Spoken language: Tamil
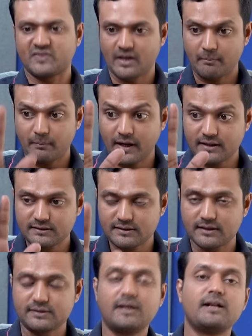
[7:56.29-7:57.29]
நான்
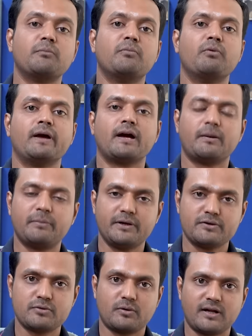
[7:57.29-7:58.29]
பார்த்தா தான் நம்புவேன்
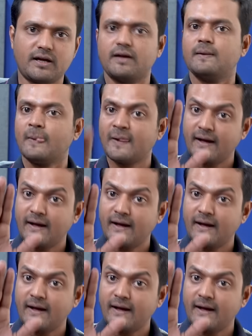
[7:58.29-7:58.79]
அப்படின்னு சொன்னால்